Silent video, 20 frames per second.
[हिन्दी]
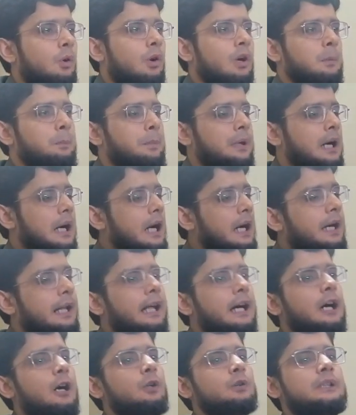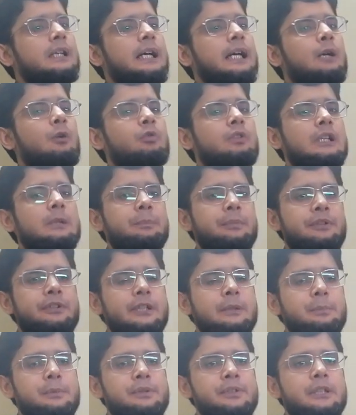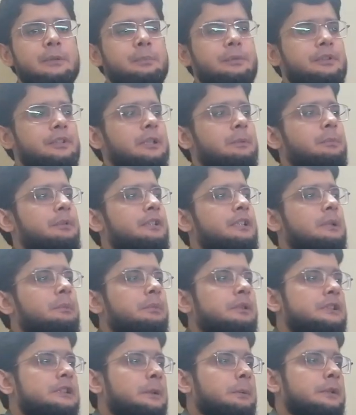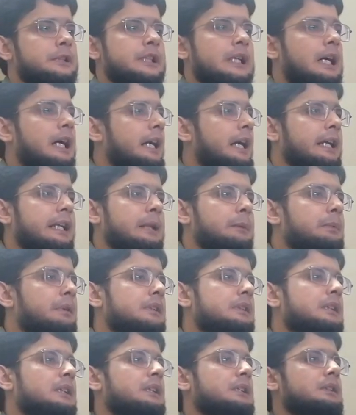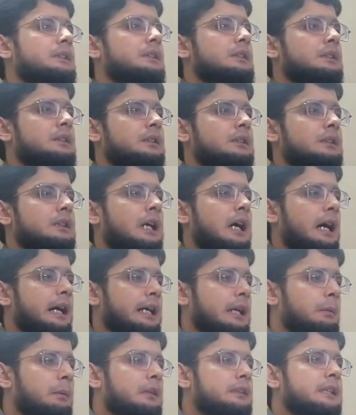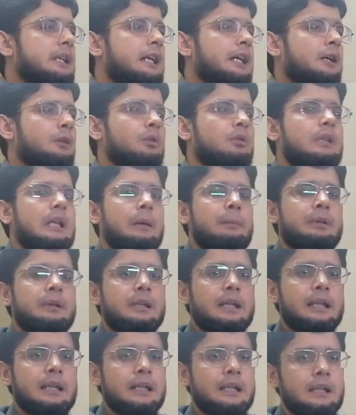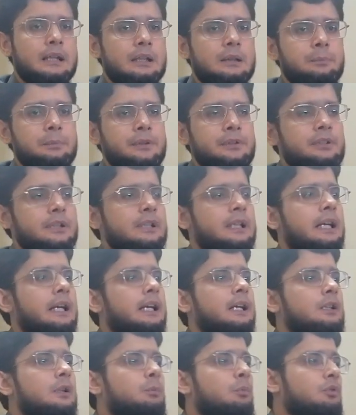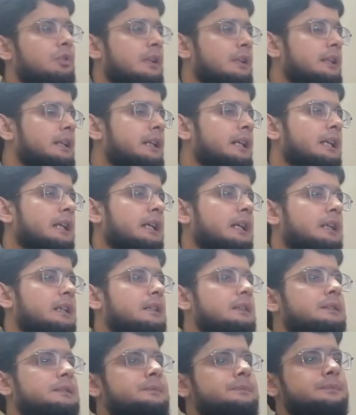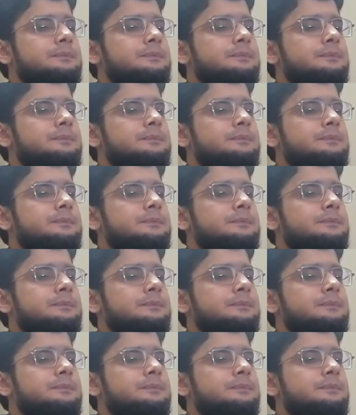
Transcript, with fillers: और भाग रहा होता है उसके पीछे पीछे पीछे पीछे पीछे पीछे आगे नहीं बढ़ता आगे बढ़ जाएगा तो सबक कहलाएगा पीछे रहेगा तो मुसल्ली कहलाएगा